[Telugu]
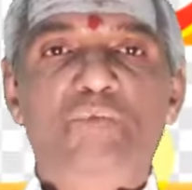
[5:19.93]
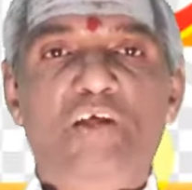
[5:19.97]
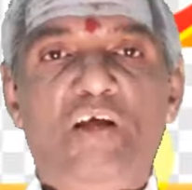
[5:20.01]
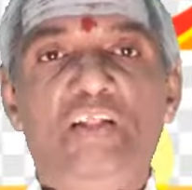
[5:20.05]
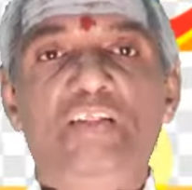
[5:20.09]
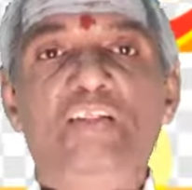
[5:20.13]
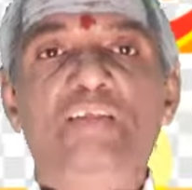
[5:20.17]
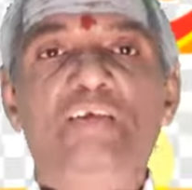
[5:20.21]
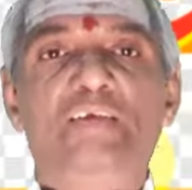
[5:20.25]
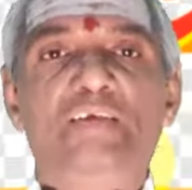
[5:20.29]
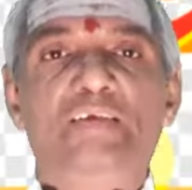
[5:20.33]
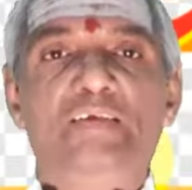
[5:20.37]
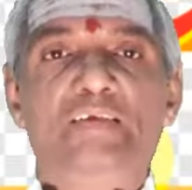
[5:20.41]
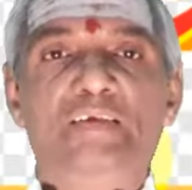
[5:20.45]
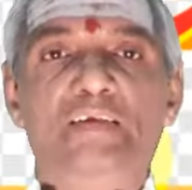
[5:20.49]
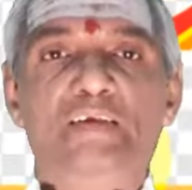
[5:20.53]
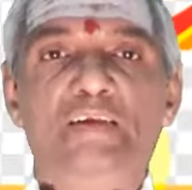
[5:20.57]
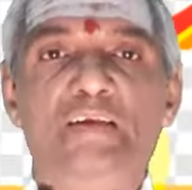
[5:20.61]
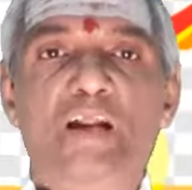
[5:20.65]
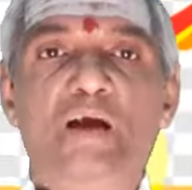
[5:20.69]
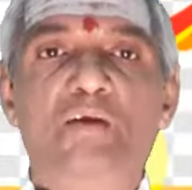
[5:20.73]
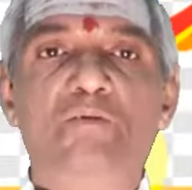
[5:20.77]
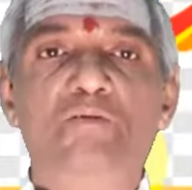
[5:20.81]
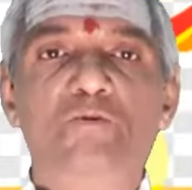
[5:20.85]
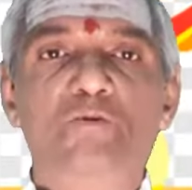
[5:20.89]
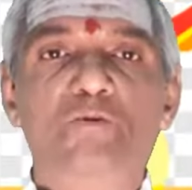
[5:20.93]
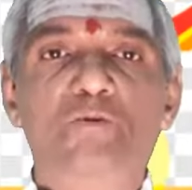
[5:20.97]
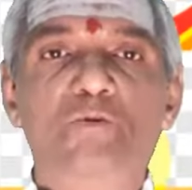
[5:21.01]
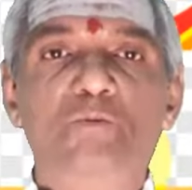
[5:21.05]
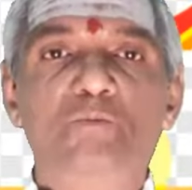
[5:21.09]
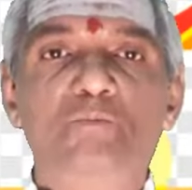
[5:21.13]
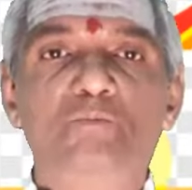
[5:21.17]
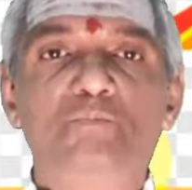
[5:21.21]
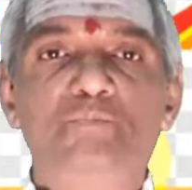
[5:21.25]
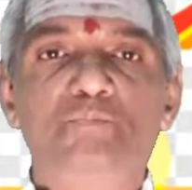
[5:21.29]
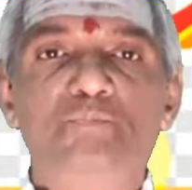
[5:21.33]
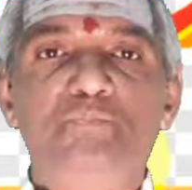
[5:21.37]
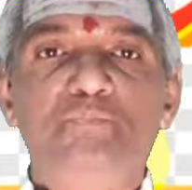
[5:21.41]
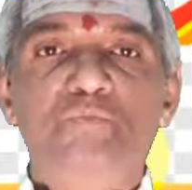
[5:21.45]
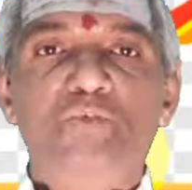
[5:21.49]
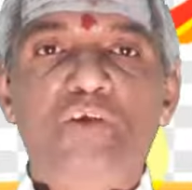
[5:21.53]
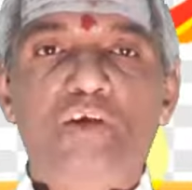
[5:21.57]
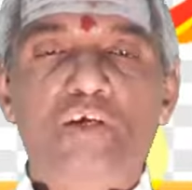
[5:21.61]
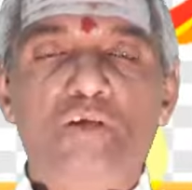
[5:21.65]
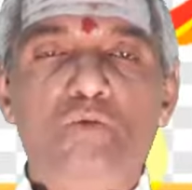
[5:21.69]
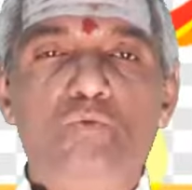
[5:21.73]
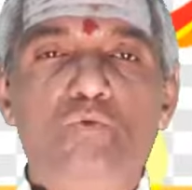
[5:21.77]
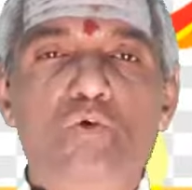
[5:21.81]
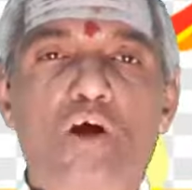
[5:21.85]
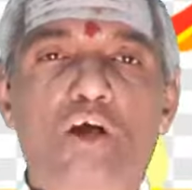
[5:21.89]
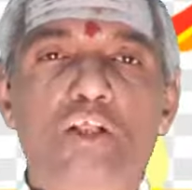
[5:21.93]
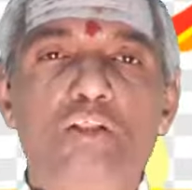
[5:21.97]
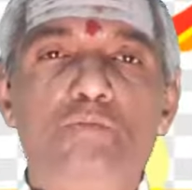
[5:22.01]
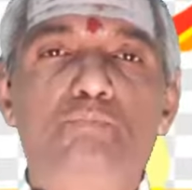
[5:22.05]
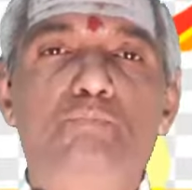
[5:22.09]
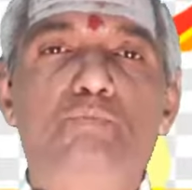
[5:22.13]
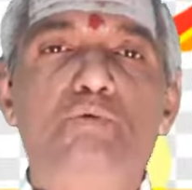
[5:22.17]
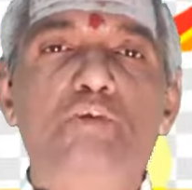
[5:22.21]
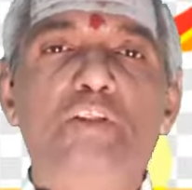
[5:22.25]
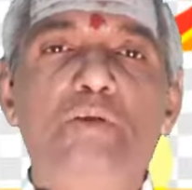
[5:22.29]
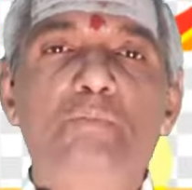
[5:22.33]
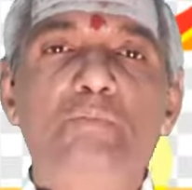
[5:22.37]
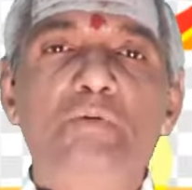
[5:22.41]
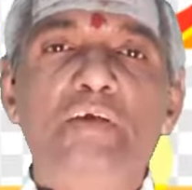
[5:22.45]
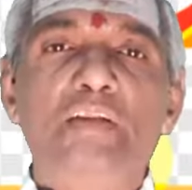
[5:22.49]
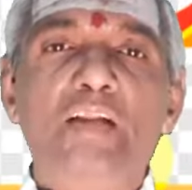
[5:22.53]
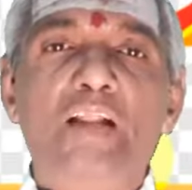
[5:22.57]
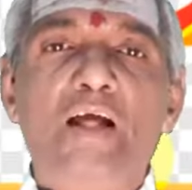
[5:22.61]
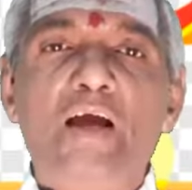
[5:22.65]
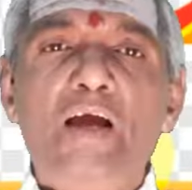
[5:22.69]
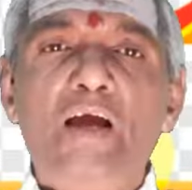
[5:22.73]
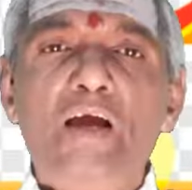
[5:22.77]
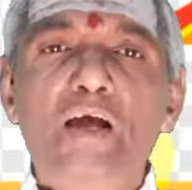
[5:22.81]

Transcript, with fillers: అది రావణుడు అంటే ఒక అద్భుతమైన